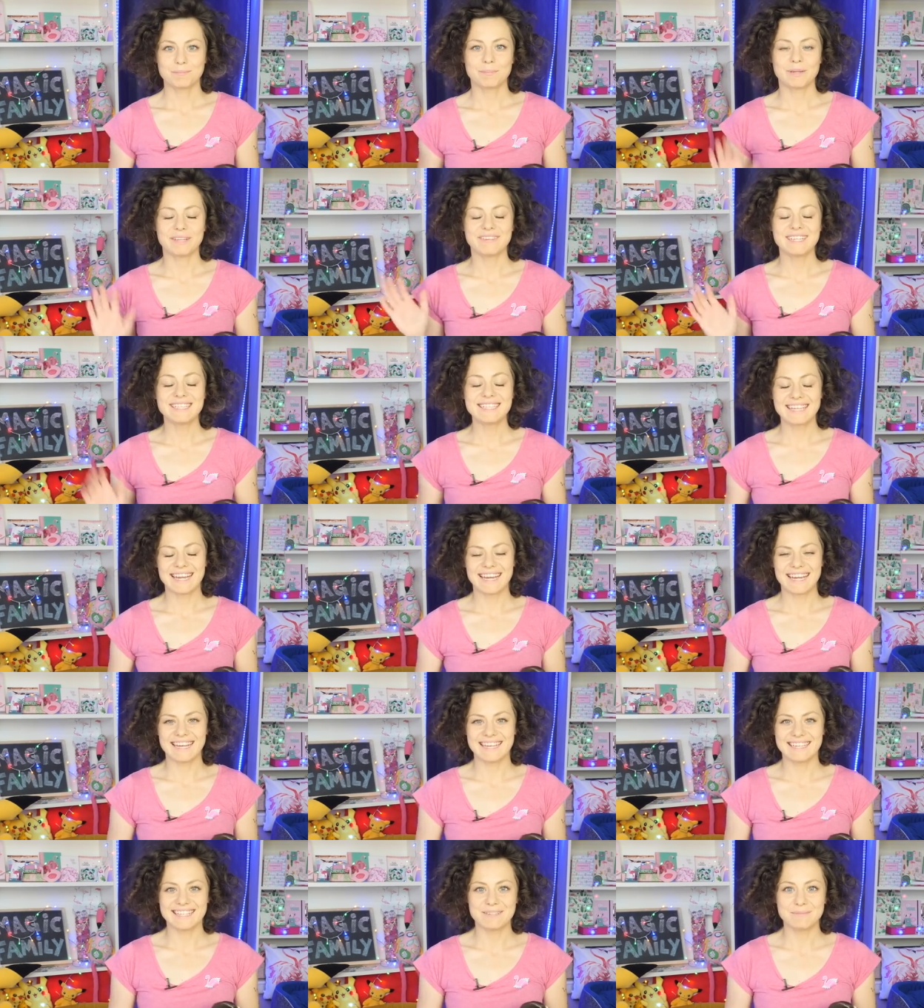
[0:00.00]
привет,
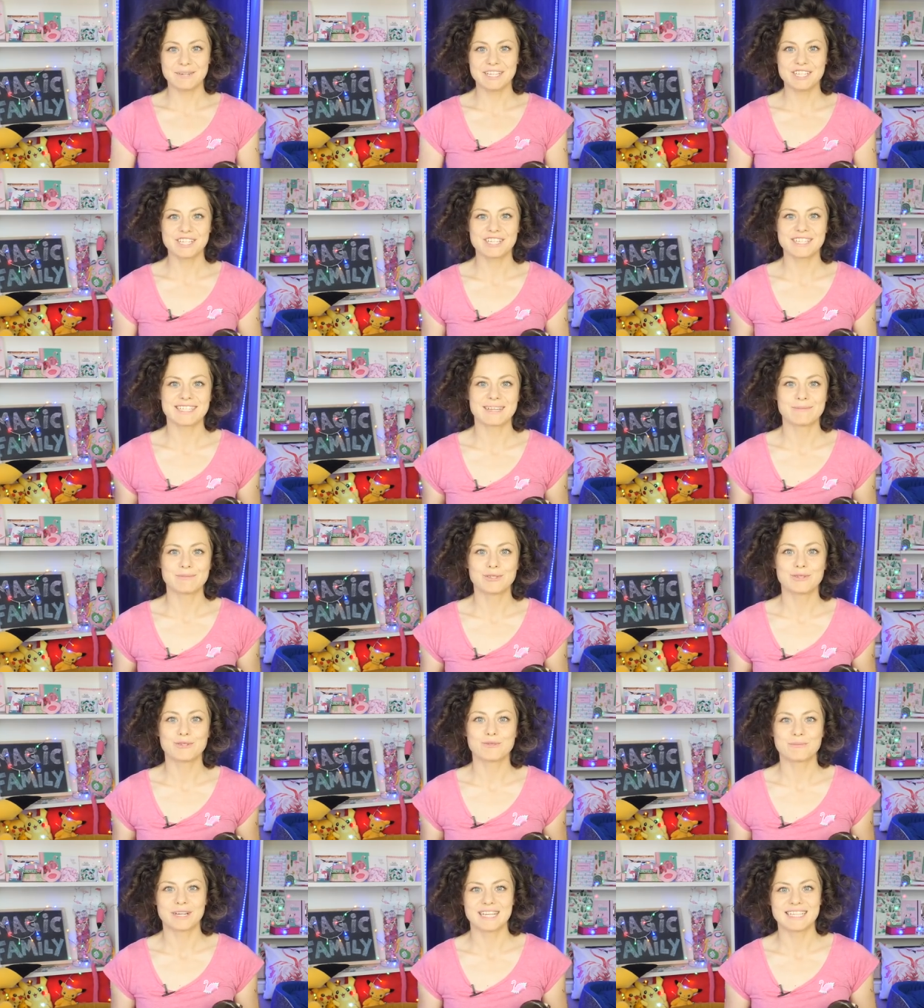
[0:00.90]
я Энни Мэджик, и со мной
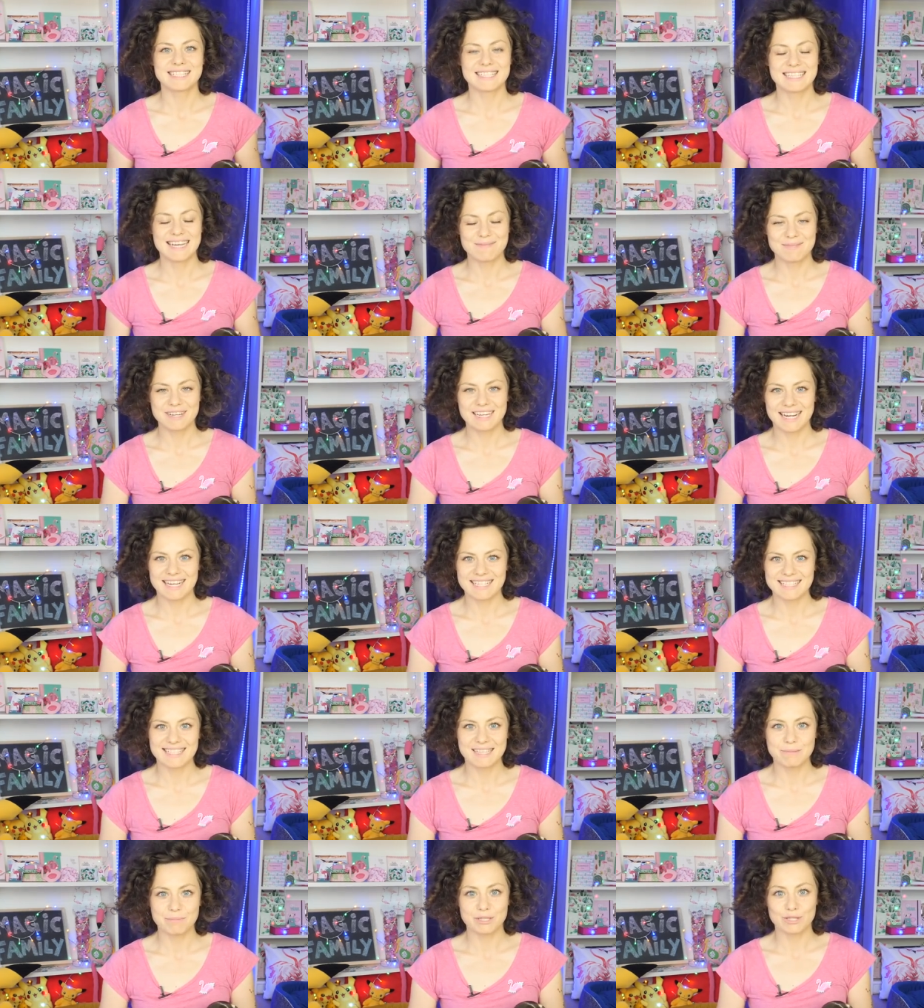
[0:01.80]
тут мои самые
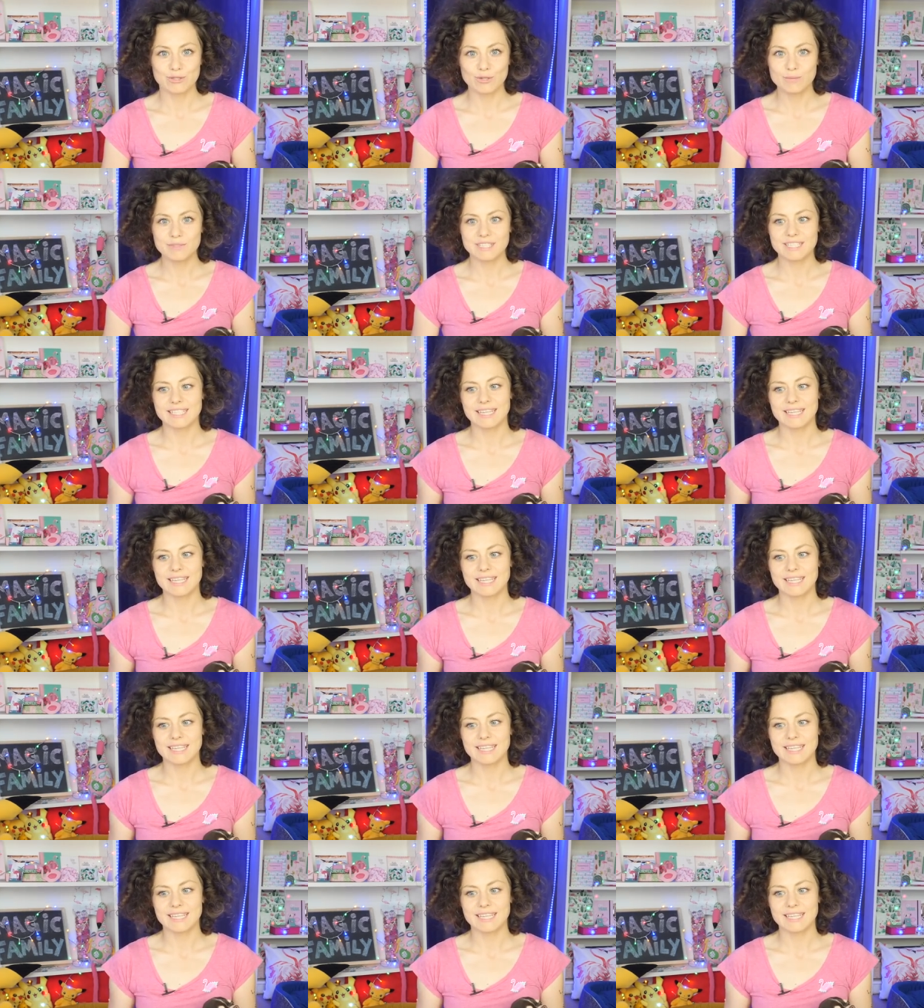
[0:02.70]
разные питомцы.